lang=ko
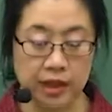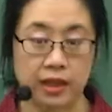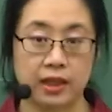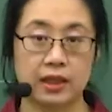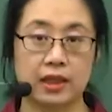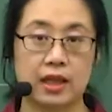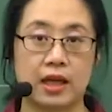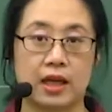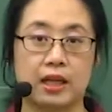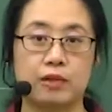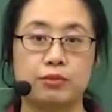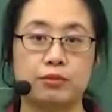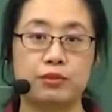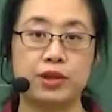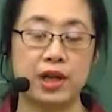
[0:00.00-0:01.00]

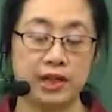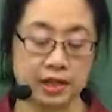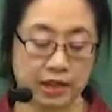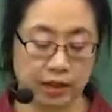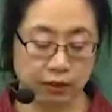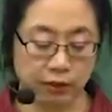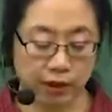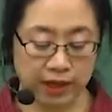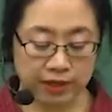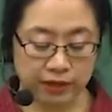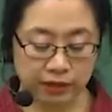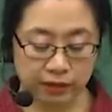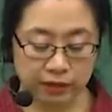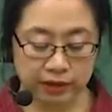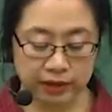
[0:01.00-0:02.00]
일단 불안이라고
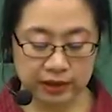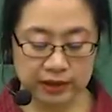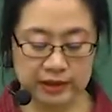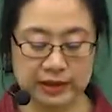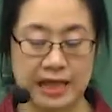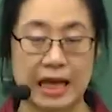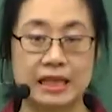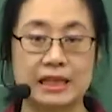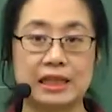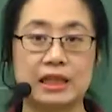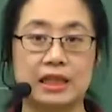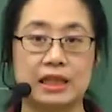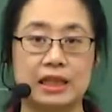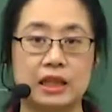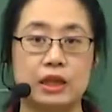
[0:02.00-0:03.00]
하는 거는
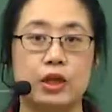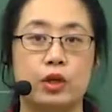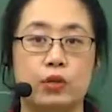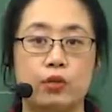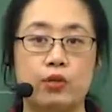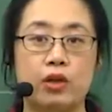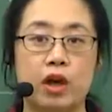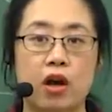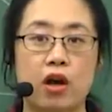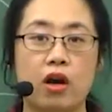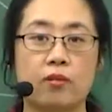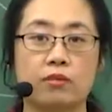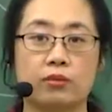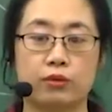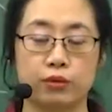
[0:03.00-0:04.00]
자신을
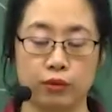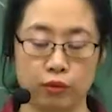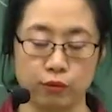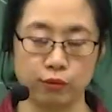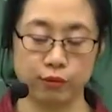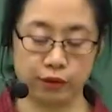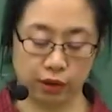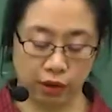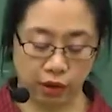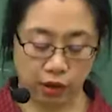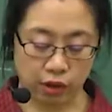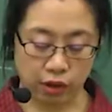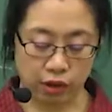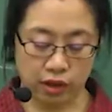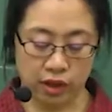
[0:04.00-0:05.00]

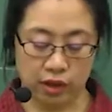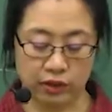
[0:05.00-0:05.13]
위험으로부터